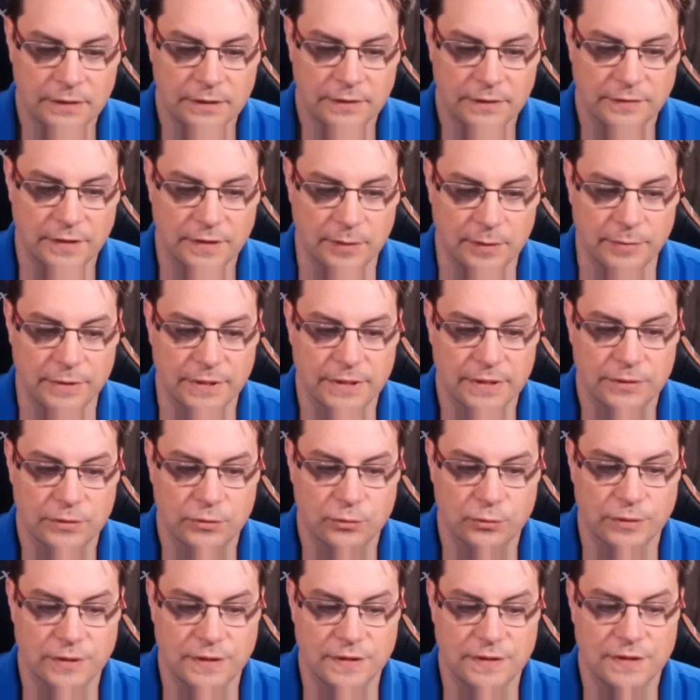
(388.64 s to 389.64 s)
Très bien,
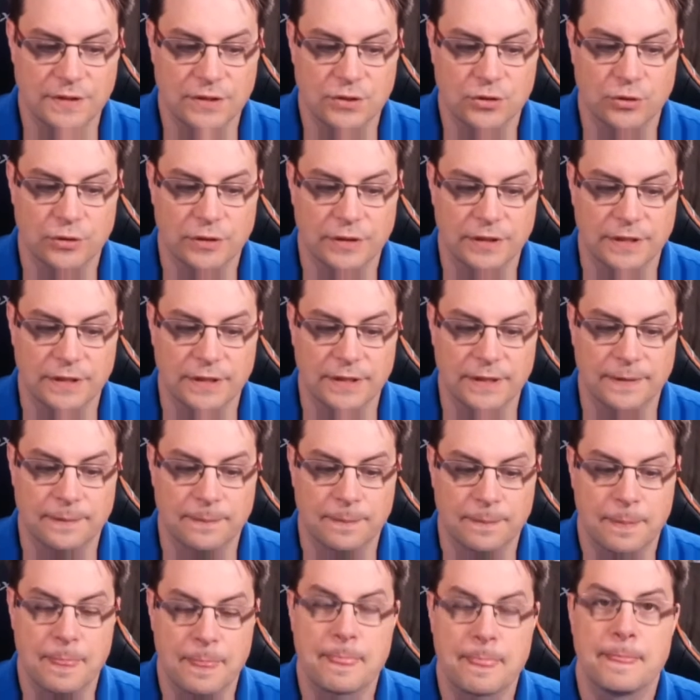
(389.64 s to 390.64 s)
donc ici je crée
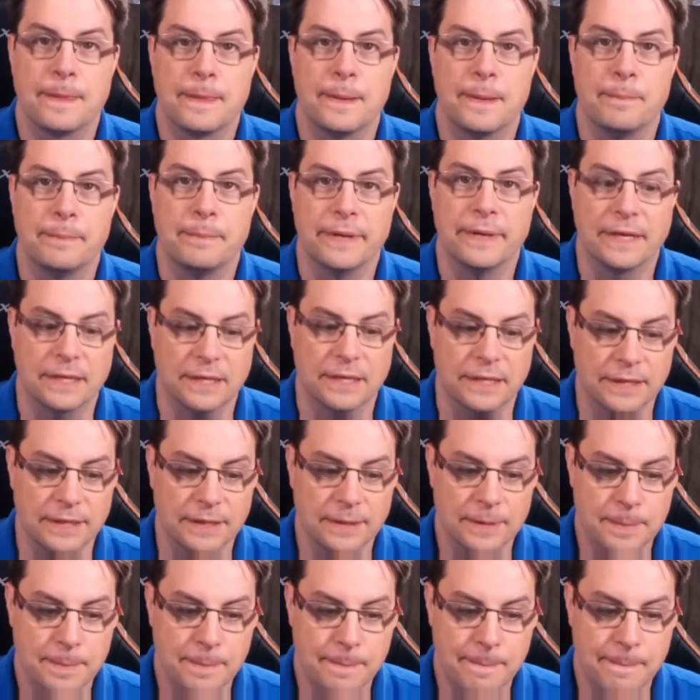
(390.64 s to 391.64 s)
mes clés,
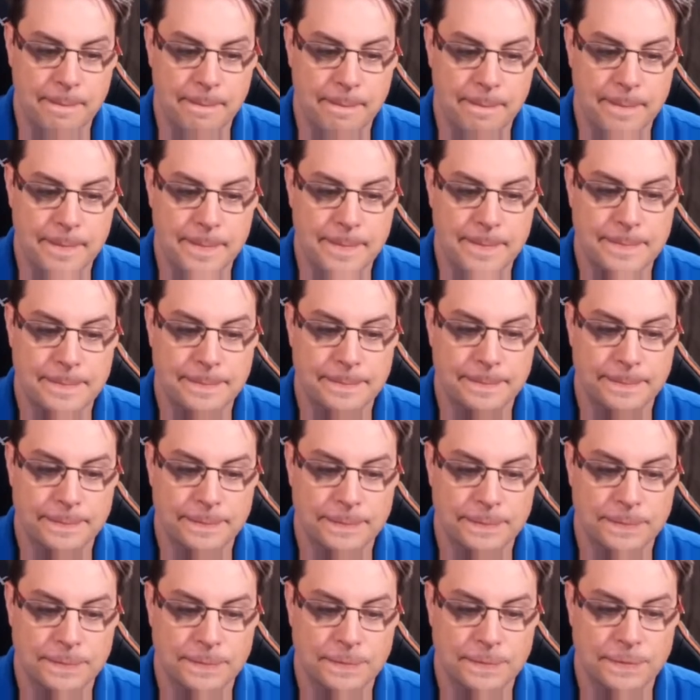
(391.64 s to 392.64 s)

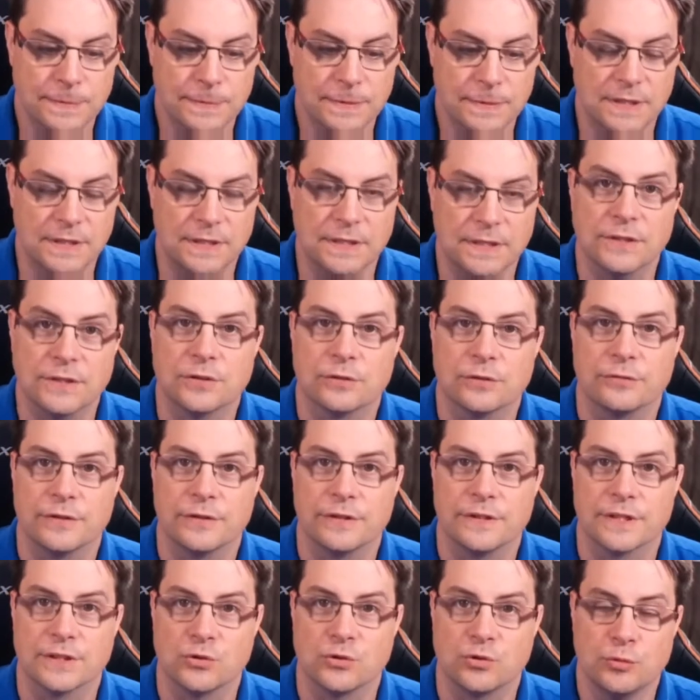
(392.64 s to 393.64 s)
qui est en fait
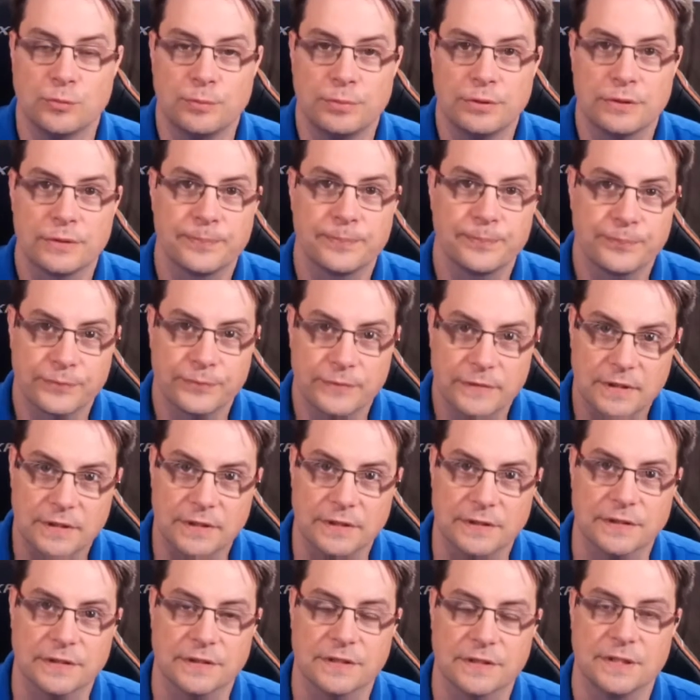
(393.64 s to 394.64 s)
un tuple, qui
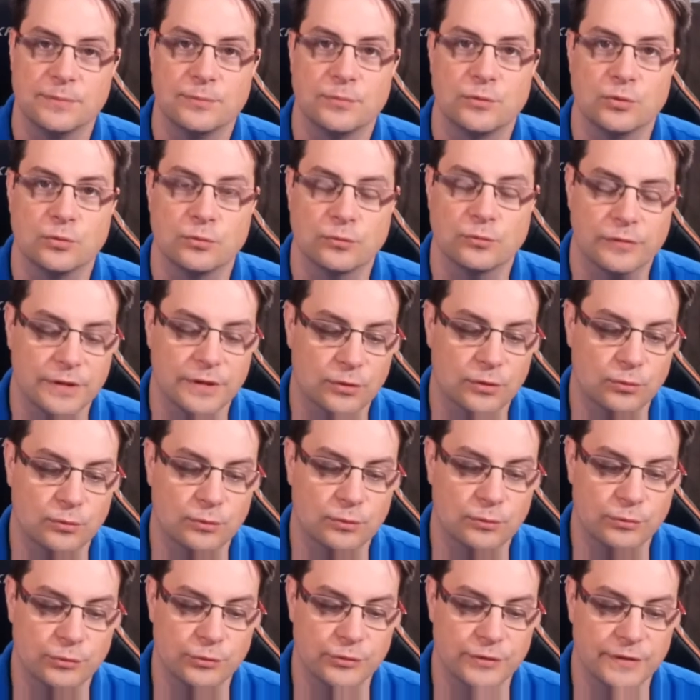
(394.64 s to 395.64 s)
est un type que nous verrons
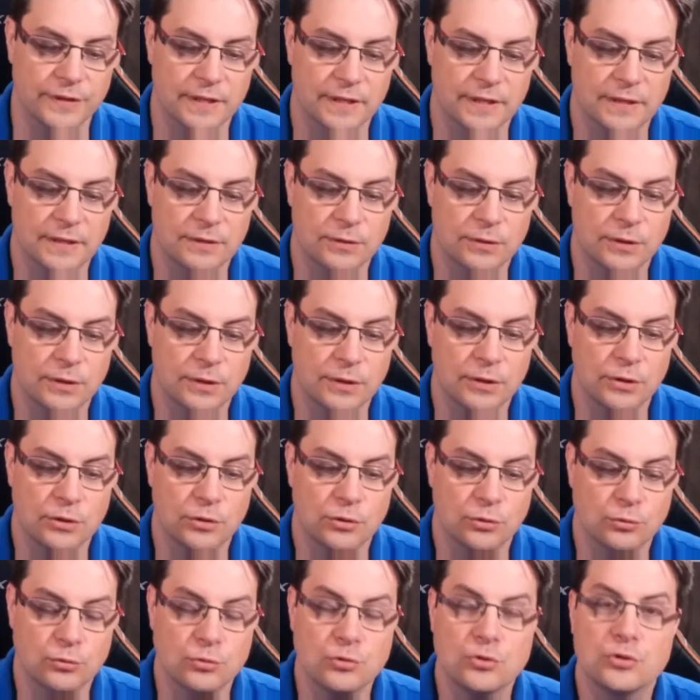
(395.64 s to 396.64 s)
plus tard,
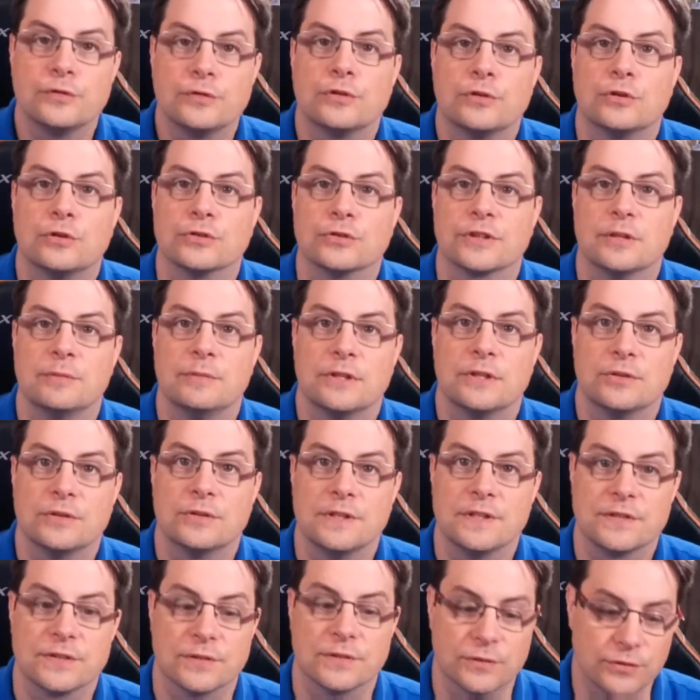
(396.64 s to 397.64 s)
où je veux rentrer mes
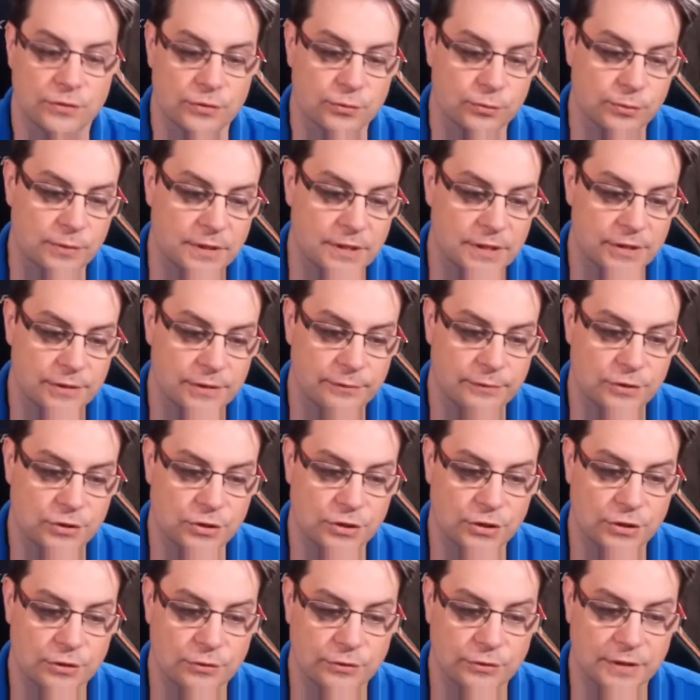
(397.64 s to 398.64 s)
connaissances. Donc là,
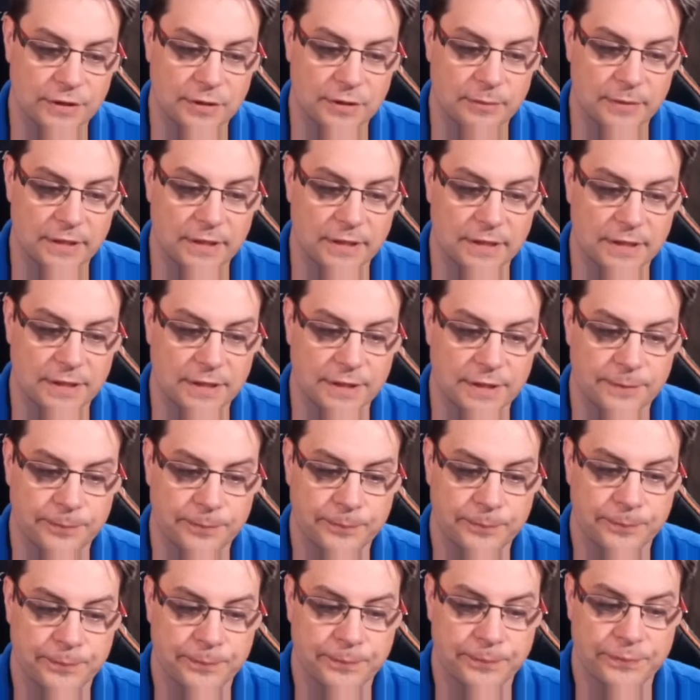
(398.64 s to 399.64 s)
j'ai rentré mes clés
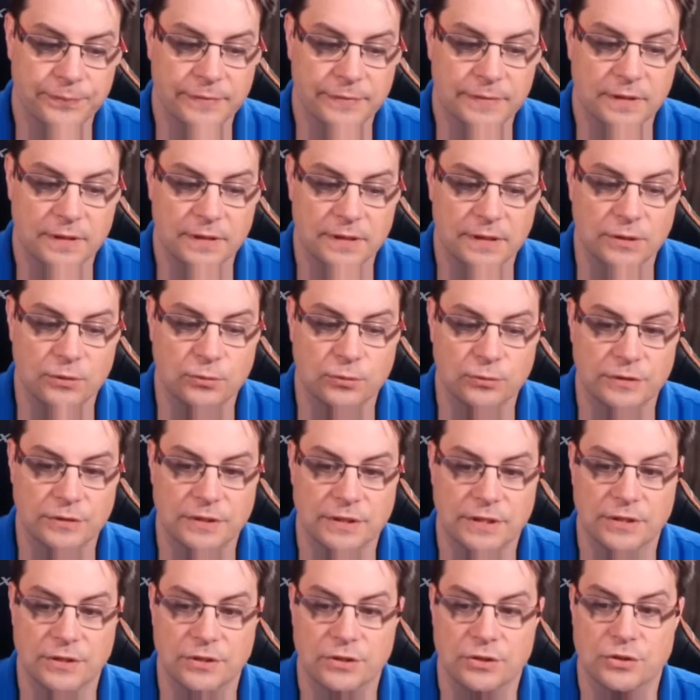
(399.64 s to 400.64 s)
qui
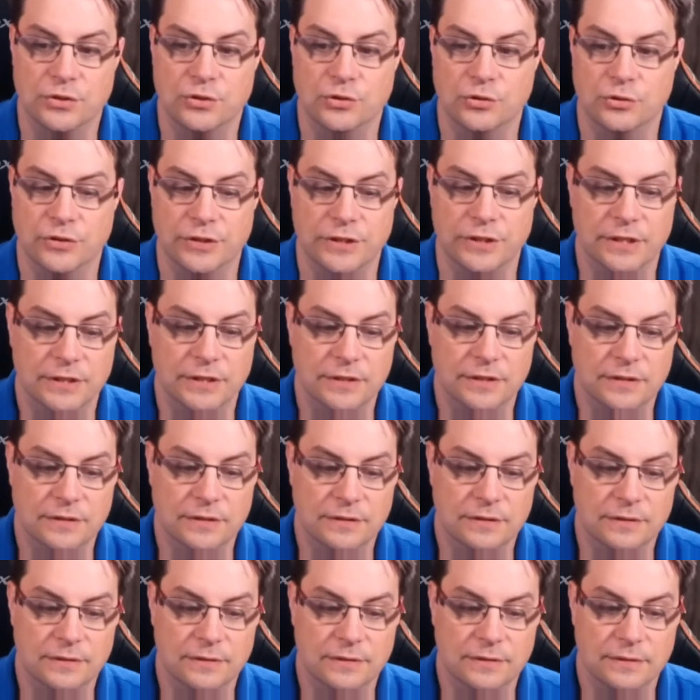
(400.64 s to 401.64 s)
contiennent Jean-Jacques,
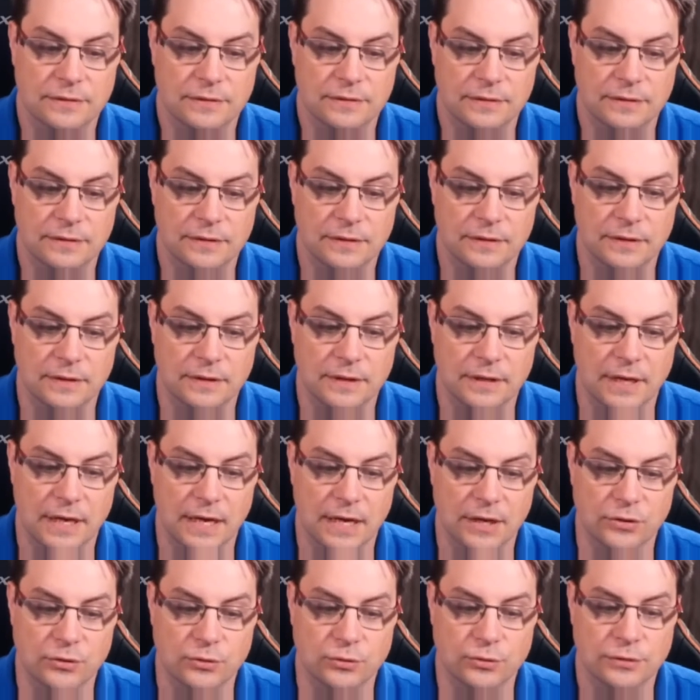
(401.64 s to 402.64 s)

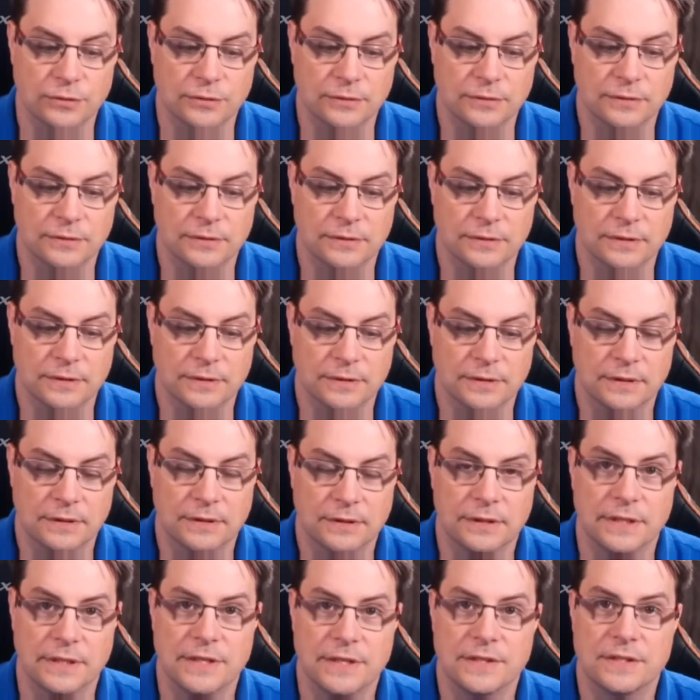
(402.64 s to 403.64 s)
Arnaud
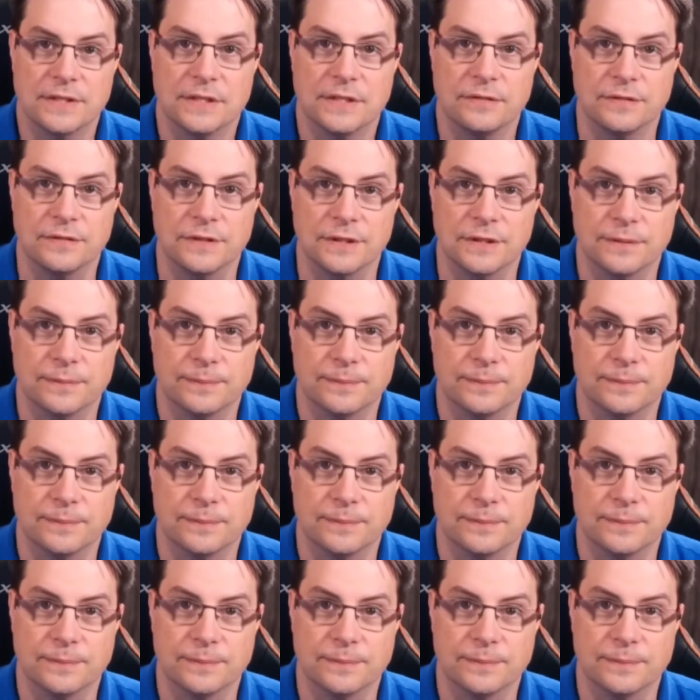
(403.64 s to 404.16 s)
et Sylvie.